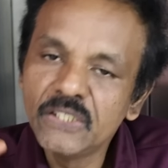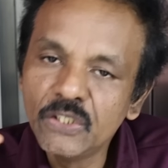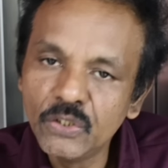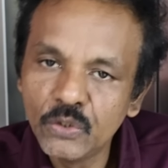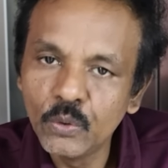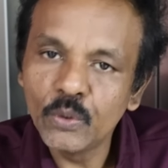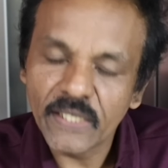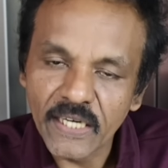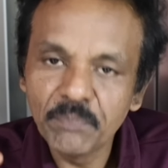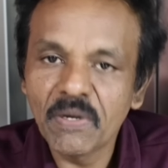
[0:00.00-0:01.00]
இந்து
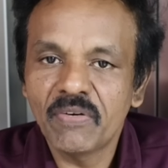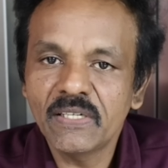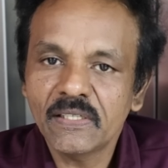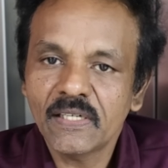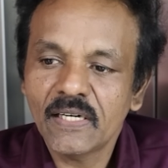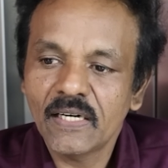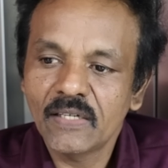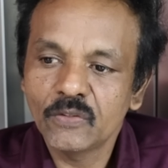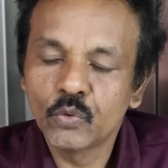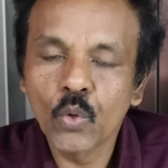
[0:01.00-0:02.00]
என்பவன்
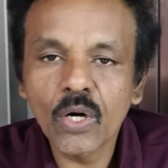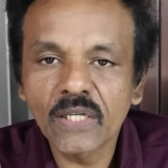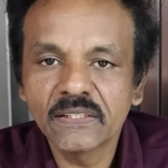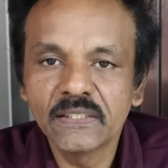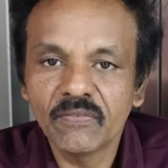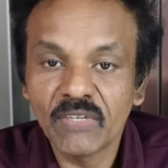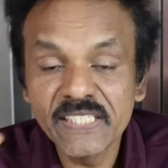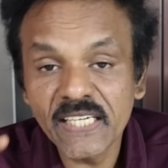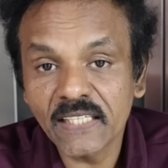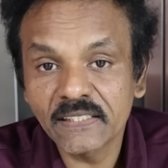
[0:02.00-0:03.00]
துரோகத்து
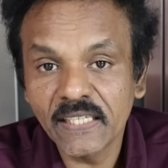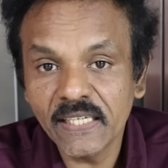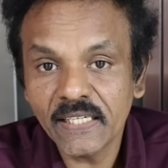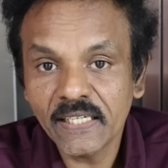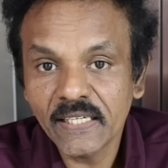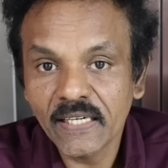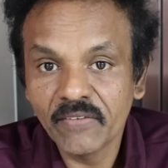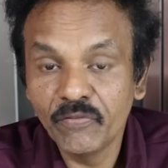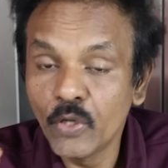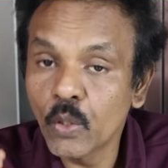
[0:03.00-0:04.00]
வஞ்சகத்தை
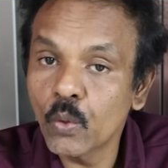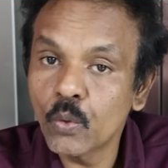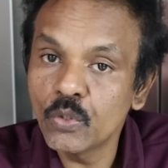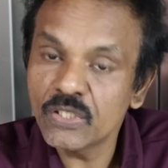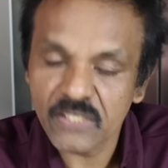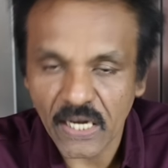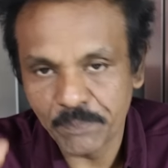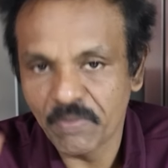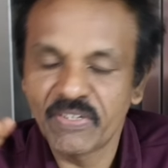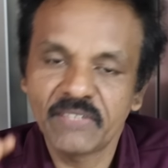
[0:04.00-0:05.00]
வேரோடு
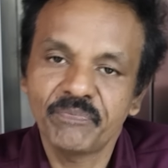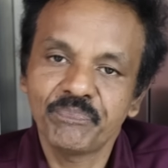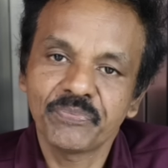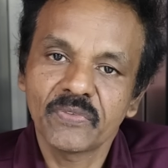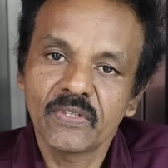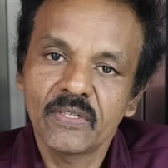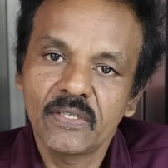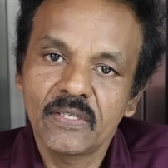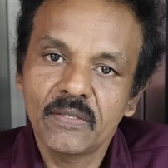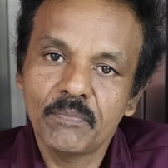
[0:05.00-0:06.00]
சாய்ப்பவன்
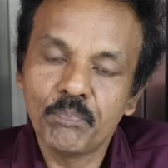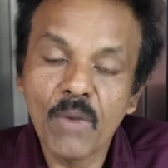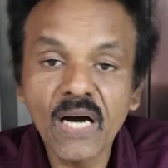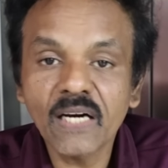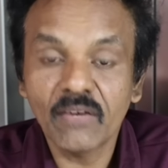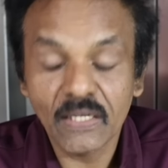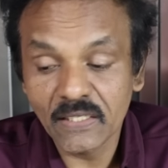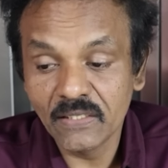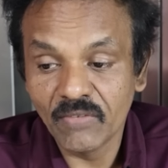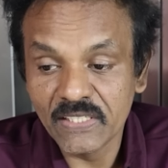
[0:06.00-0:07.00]
பார்
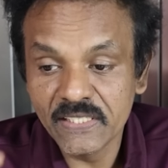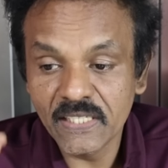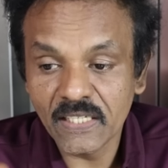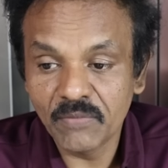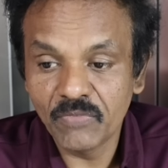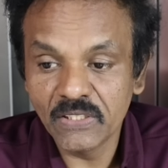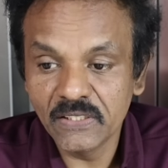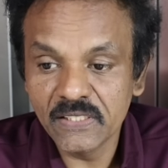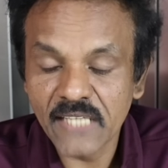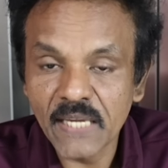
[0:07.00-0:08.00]
அதாவது வஞ்சகம்
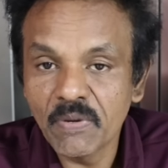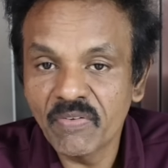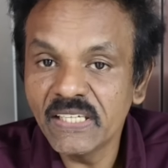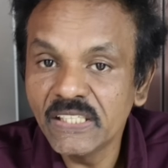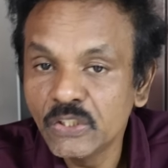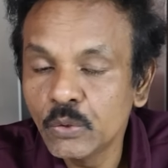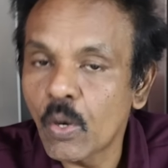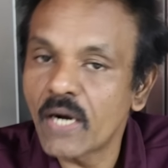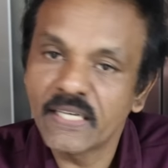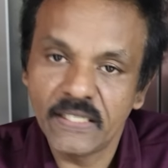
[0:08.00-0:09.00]
வந்து செய்பவன்
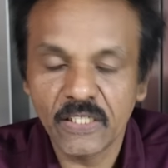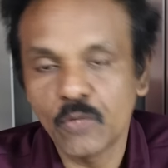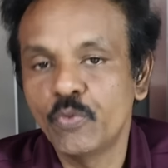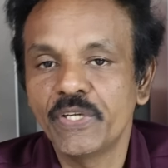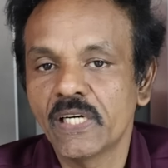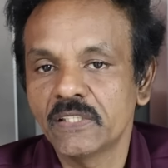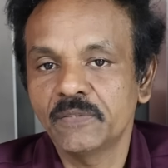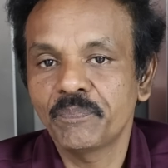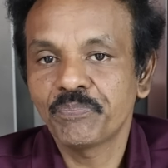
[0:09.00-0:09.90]
இந்துவாக இருக்க முடியாது